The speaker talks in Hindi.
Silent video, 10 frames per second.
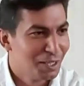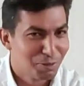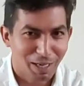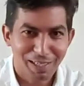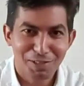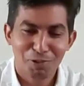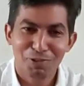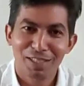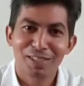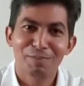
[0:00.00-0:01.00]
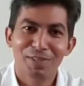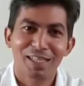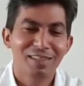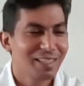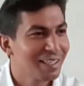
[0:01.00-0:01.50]
तो अगले श्रोता से हम
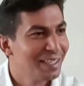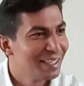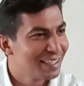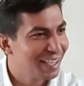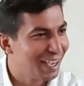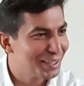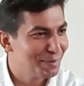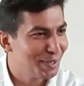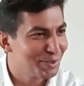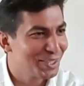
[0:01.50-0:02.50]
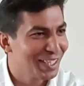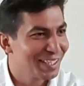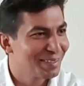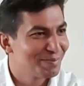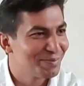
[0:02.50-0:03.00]
जानते हैं क्या आत्मा होती है